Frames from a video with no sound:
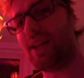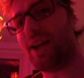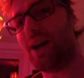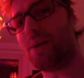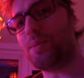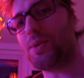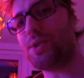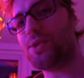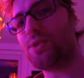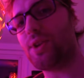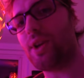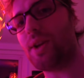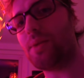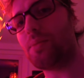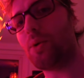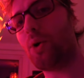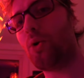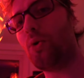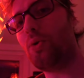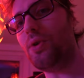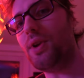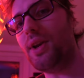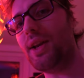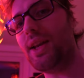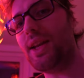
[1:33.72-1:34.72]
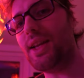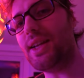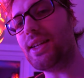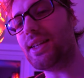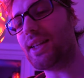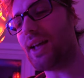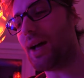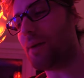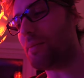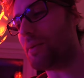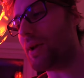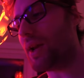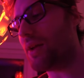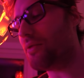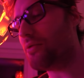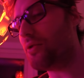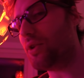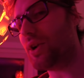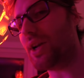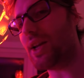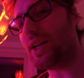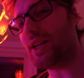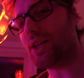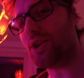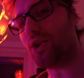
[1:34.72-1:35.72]
Ja, mit so einem roten Licht hat man dann
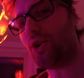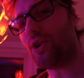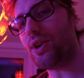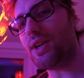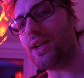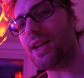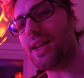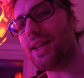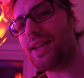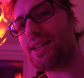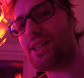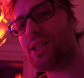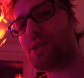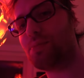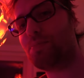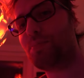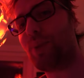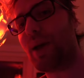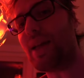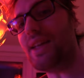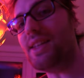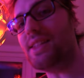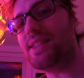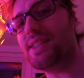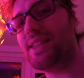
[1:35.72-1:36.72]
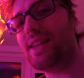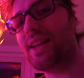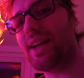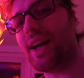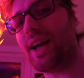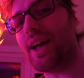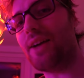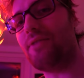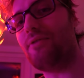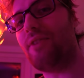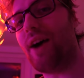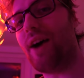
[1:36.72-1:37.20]
wirklich deutlich spacigere